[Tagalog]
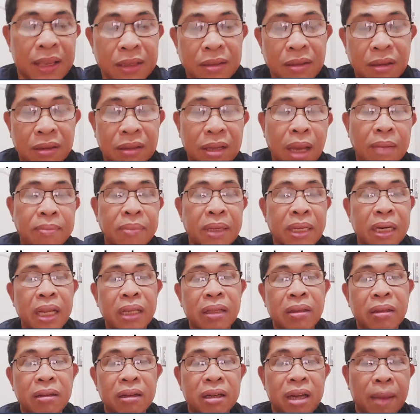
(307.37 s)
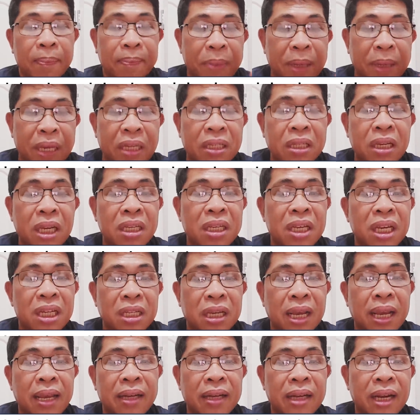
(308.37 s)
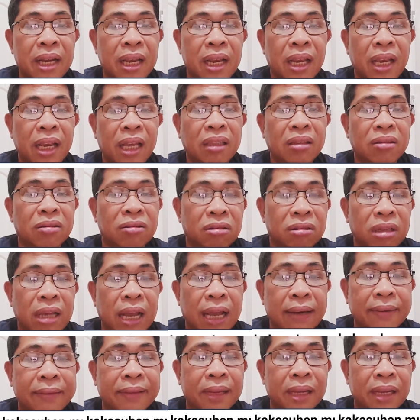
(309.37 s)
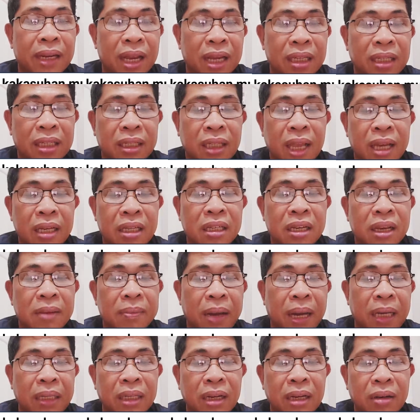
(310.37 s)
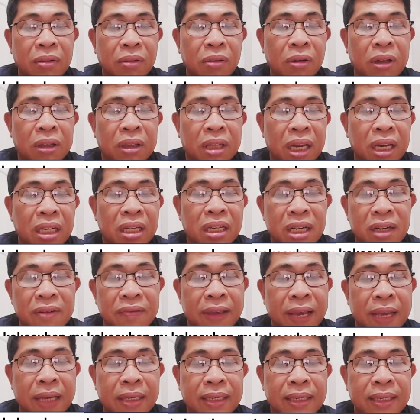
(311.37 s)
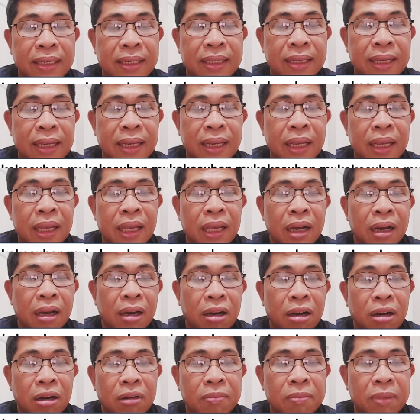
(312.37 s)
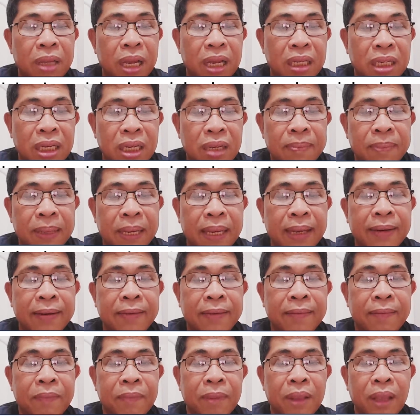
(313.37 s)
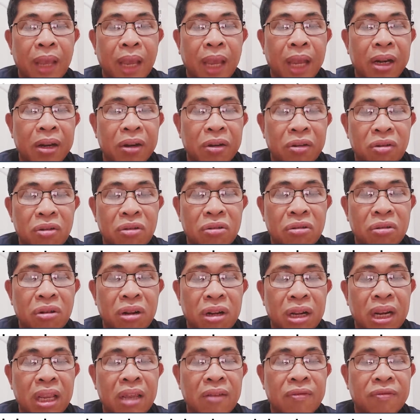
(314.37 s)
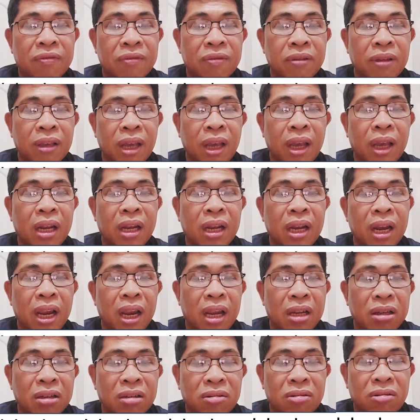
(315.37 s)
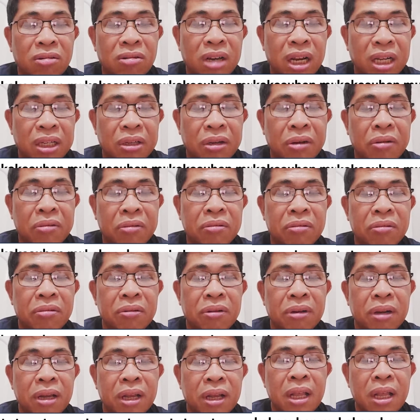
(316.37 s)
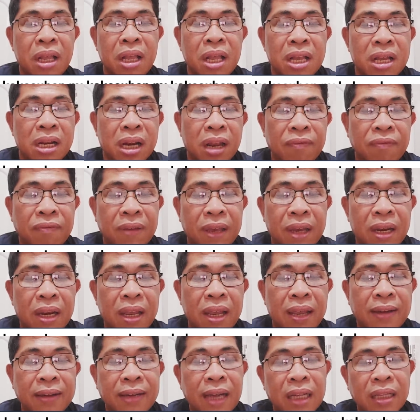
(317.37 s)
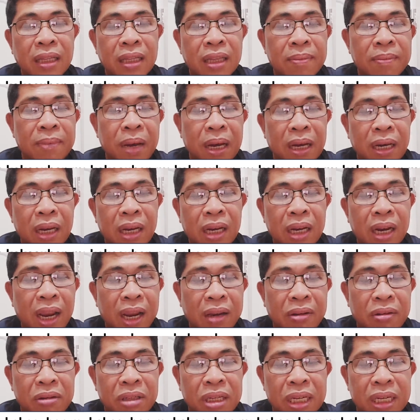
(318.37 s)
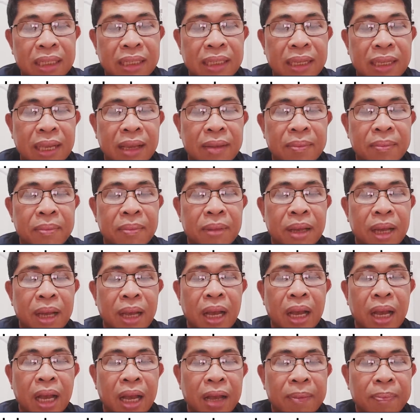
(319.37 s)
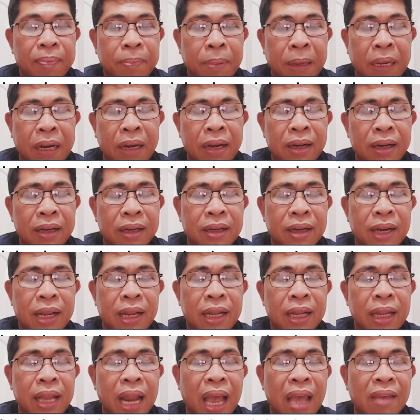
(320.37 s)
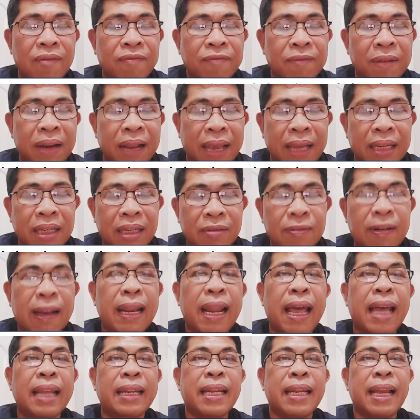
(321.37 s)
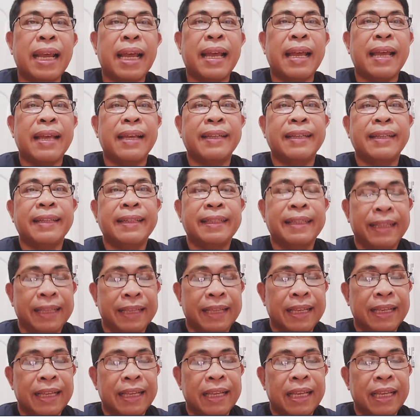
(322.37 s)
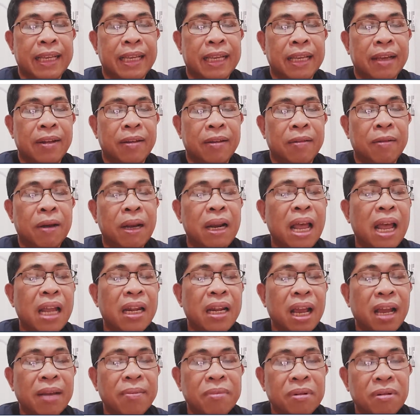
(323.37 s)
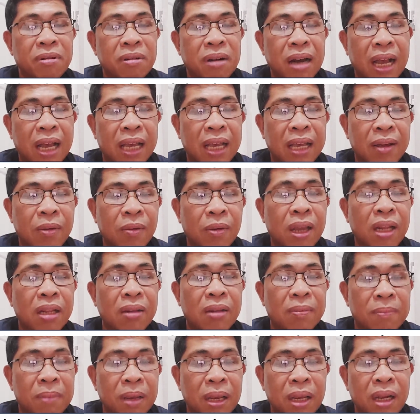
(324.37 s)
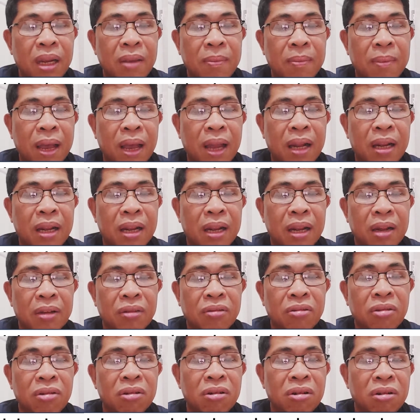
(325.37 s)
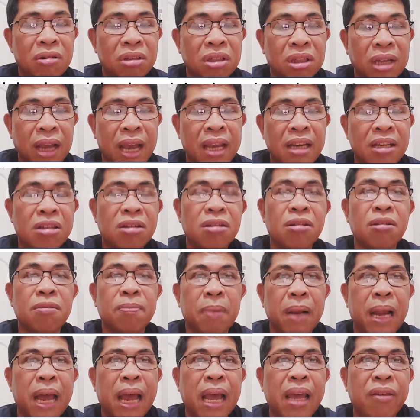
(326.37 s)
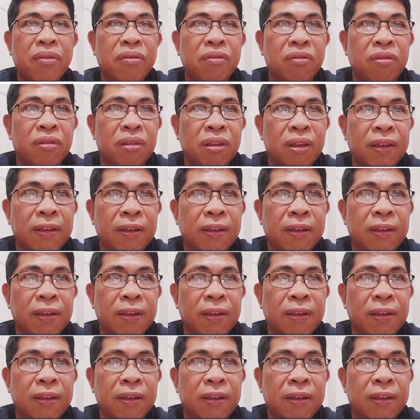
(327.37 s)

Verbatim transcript: So sabi dito, the PCG said it conducted extensive underwater surveys of the seabed in Rosal Reef in Escoda Shoal, revealing that the marine ecosystem appeared lifeless. Wala na. Wala ng buhay with minimal to no signs of life.